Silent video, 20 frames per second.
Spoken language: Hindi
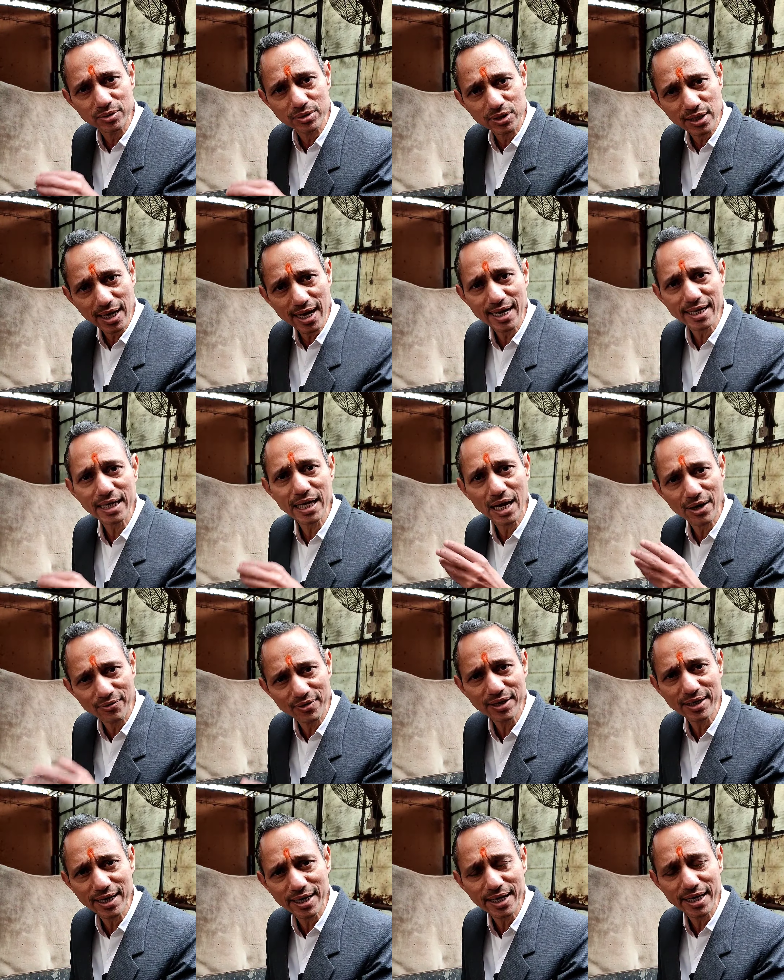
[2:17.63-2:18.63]
जला के
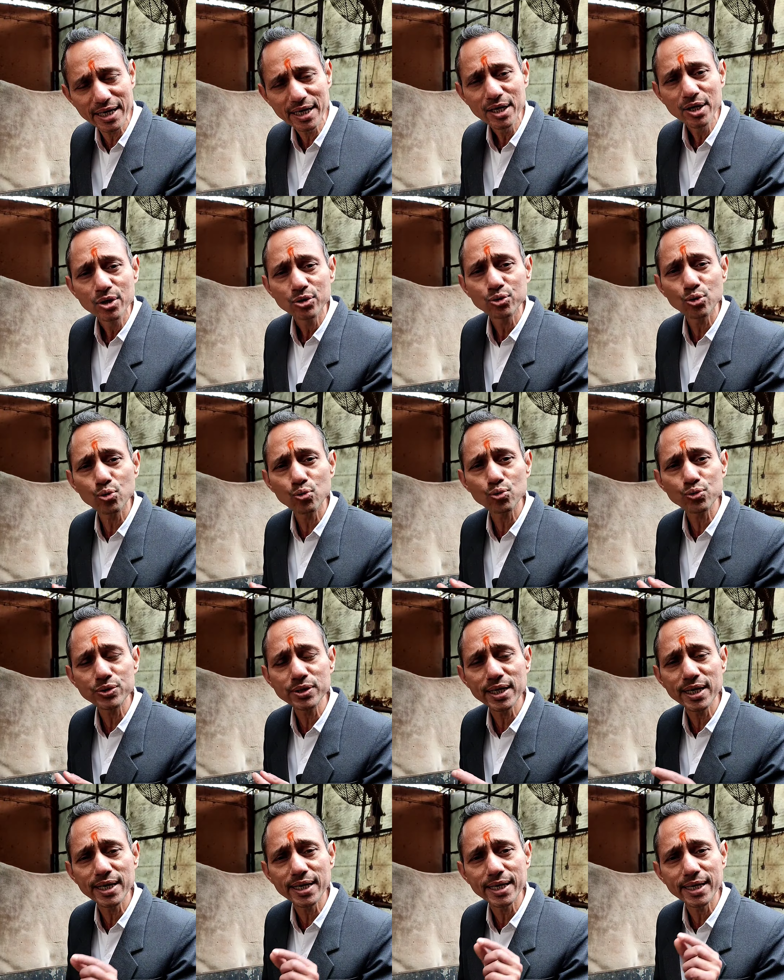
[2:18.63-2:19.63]
हवन करें तो
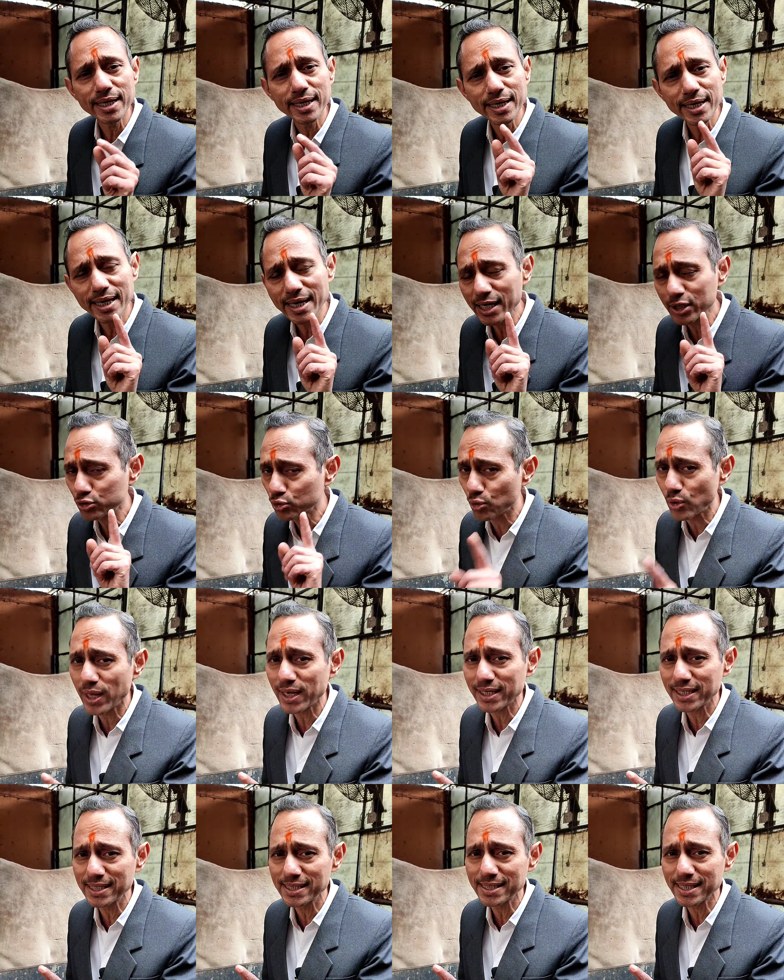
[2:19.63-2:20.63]
उससे एक तोला
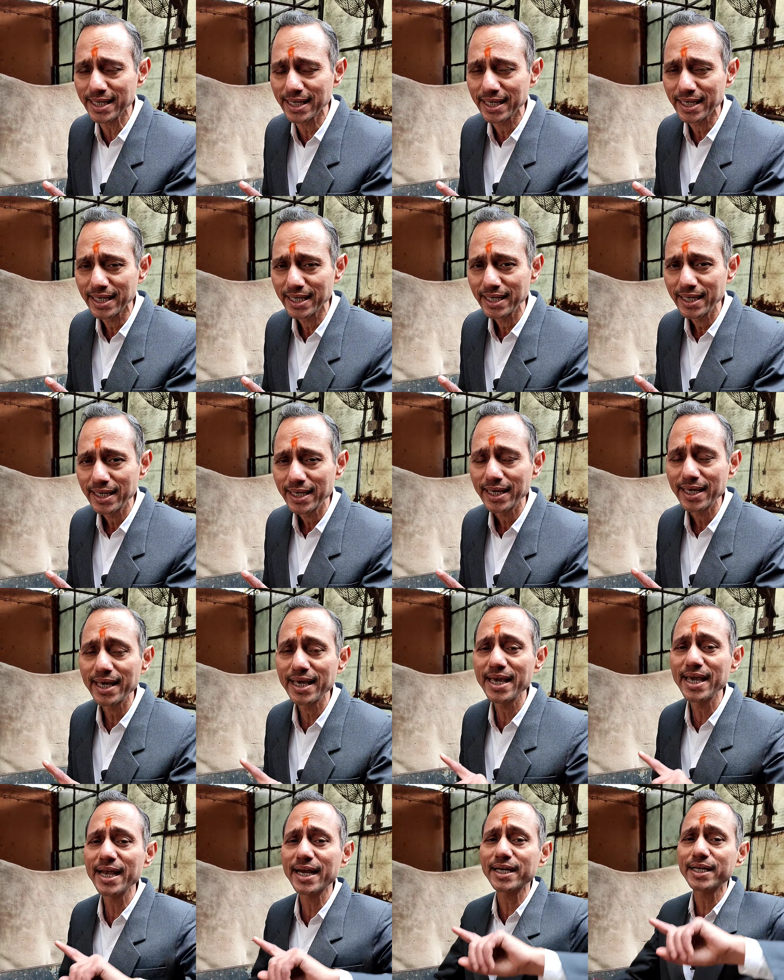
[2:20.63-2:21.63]
घी से
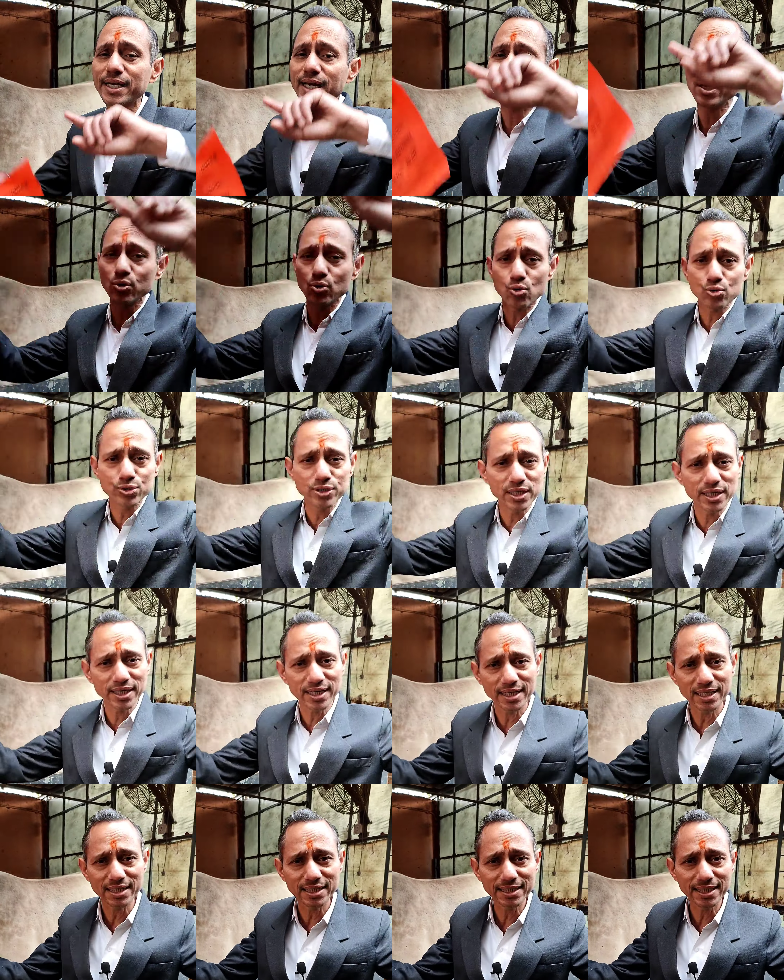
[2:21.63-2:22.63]
एक टन ऑक्सीजन
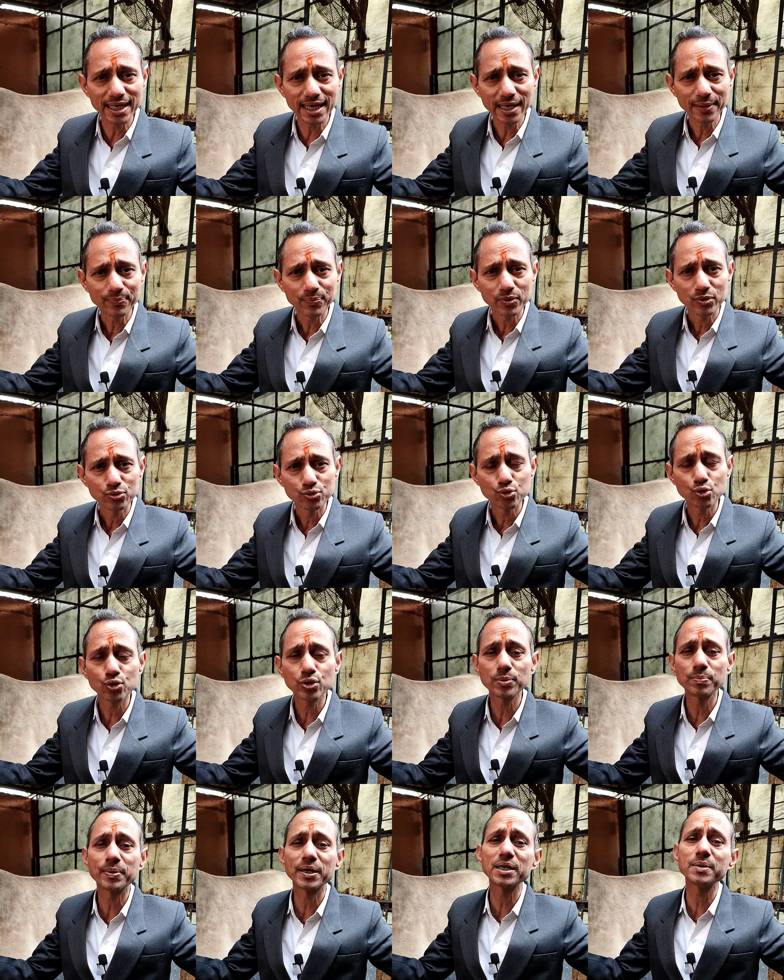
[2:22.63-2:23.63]
निकलती है जो
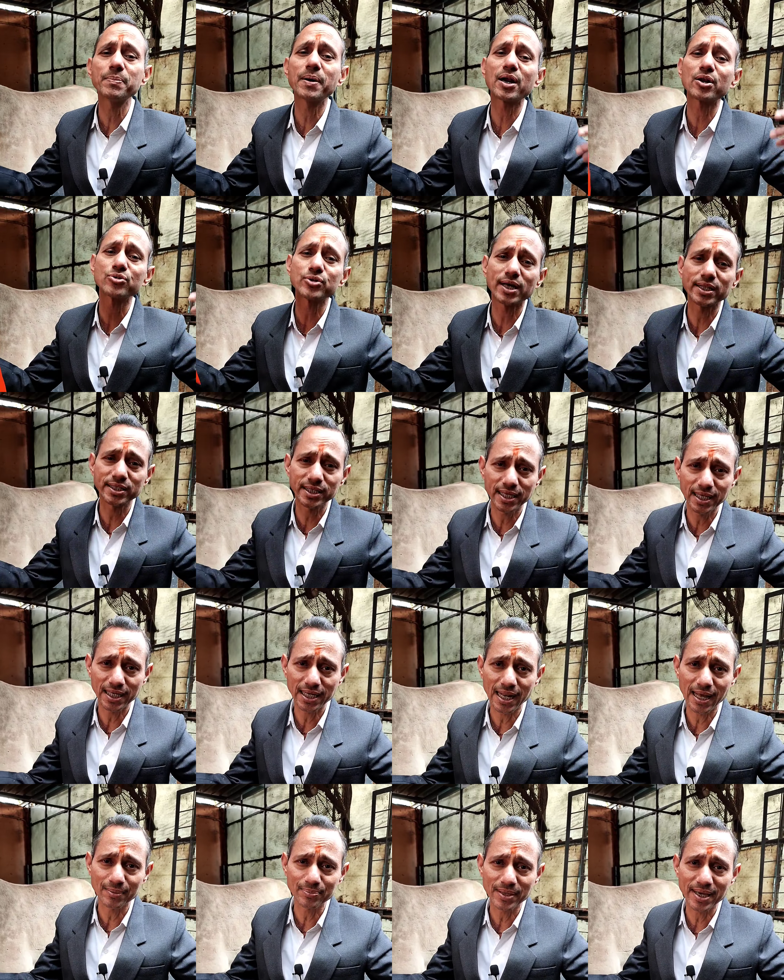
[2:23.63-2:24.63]
कि बड़ी मानव जाति के लिए
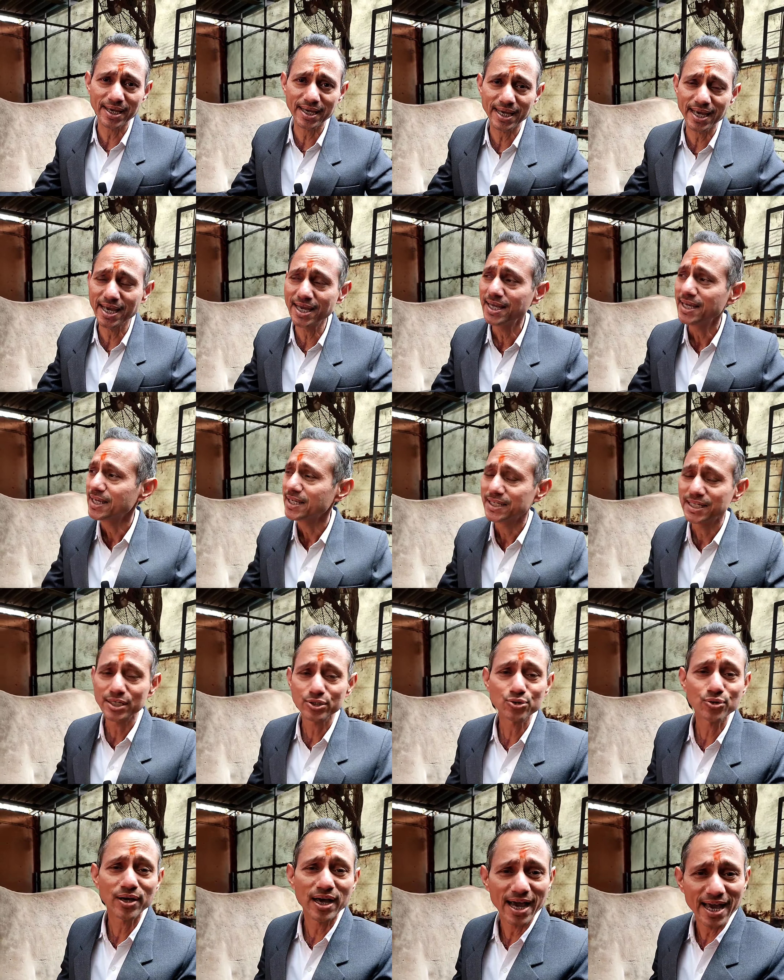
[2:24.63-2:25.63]
लाभदायक है ये
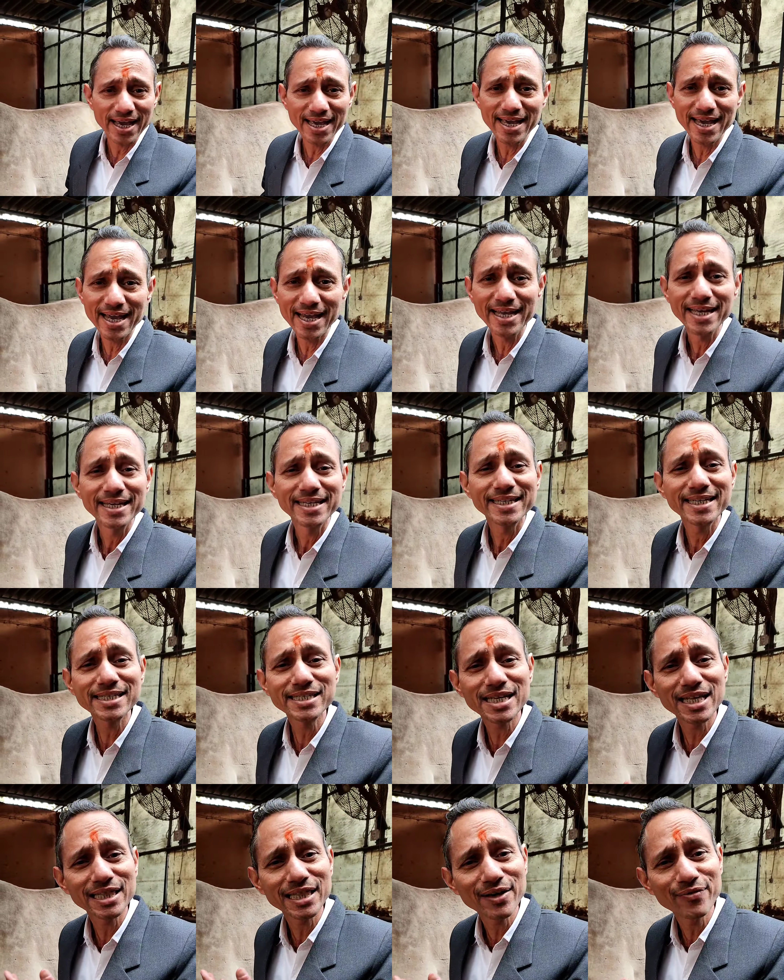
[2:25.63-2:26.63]
जो गाय है ये
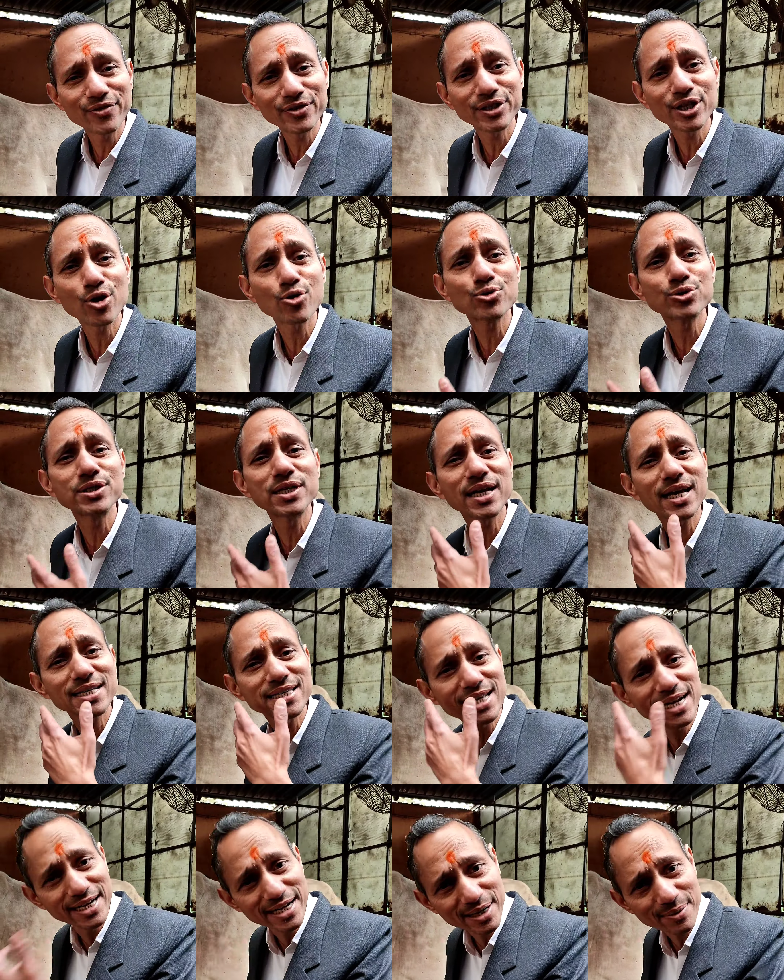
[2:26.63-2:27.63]
चलता फिरता ऑक्सीजन का
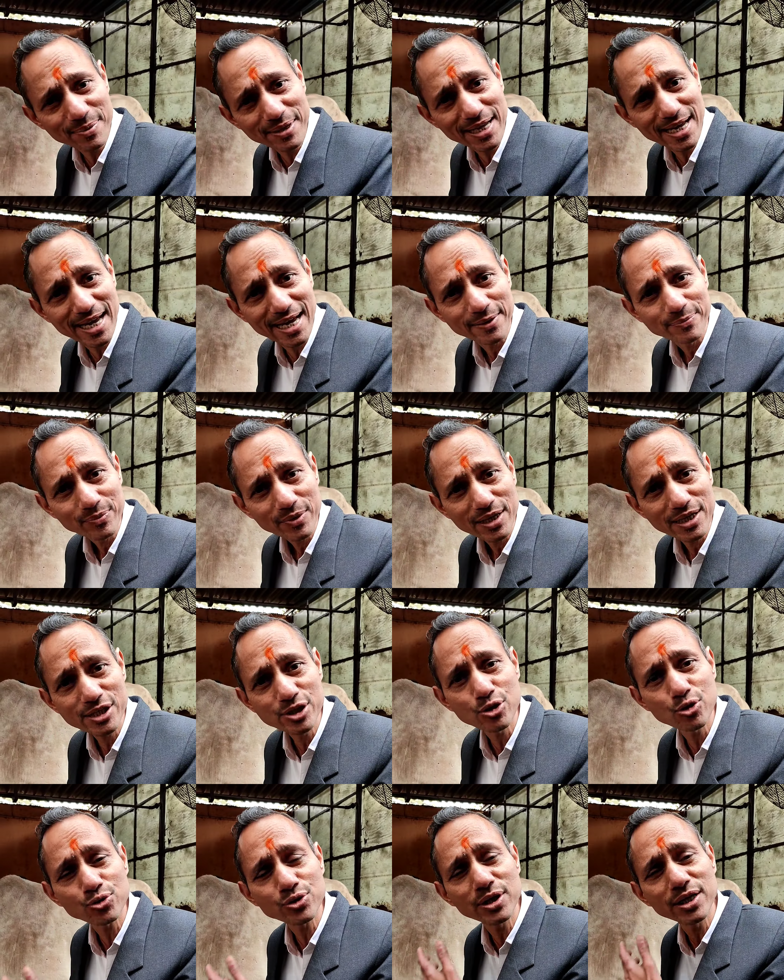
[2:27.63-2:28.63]
सिलेंडर भी है
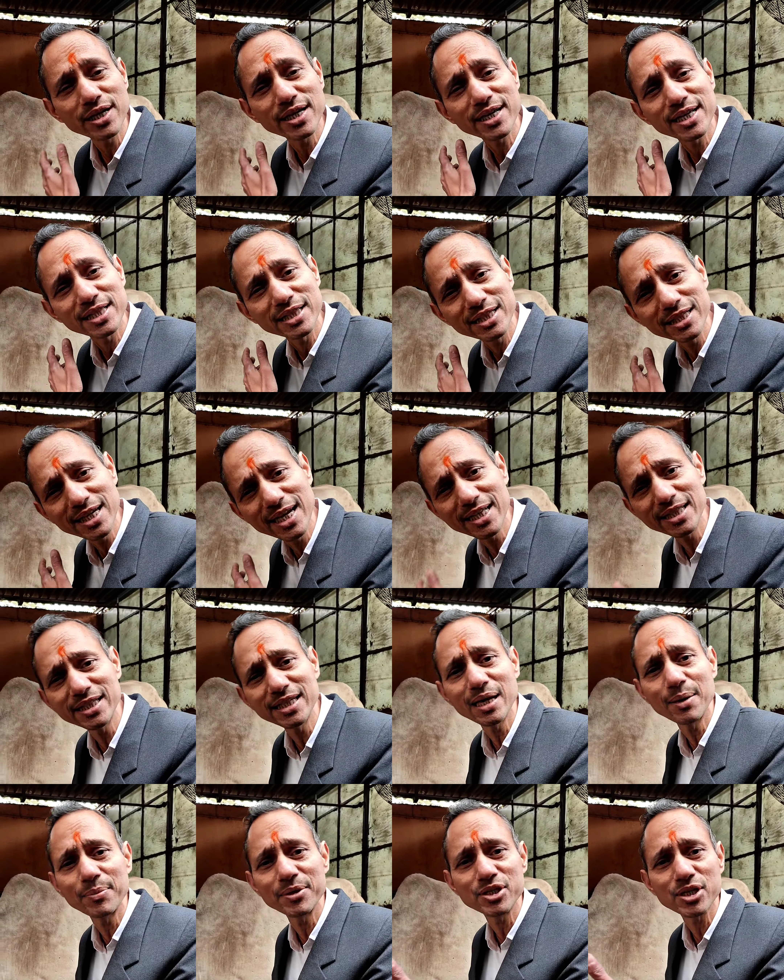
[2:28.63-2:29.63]
इससे उसे निकलती रहती
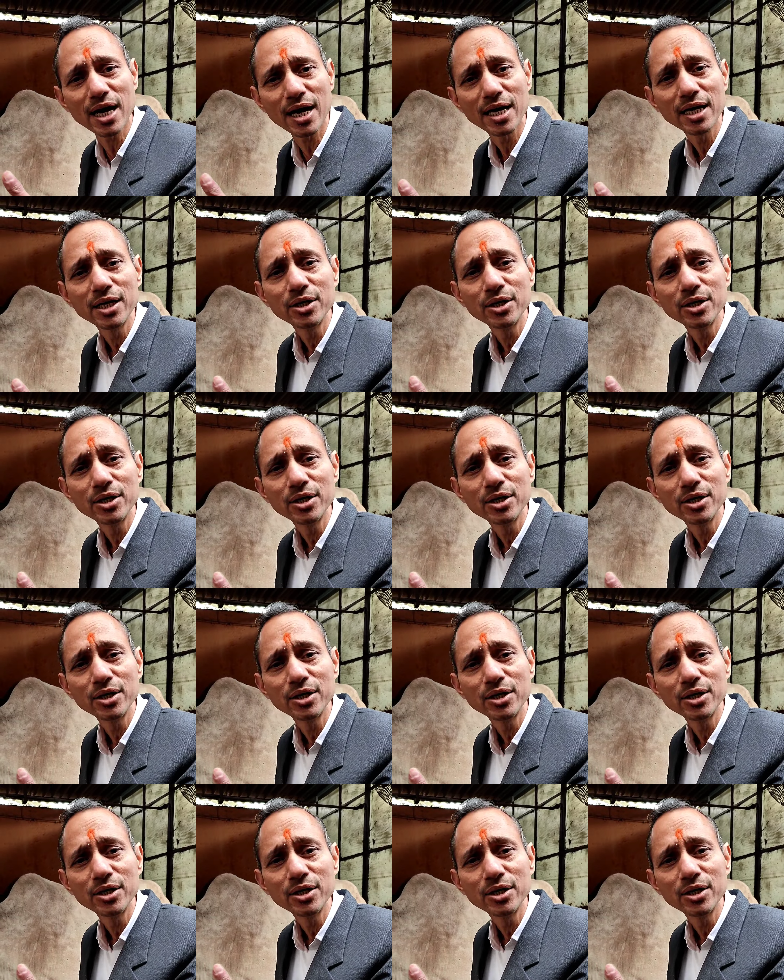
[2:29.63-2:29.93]
है हमेशा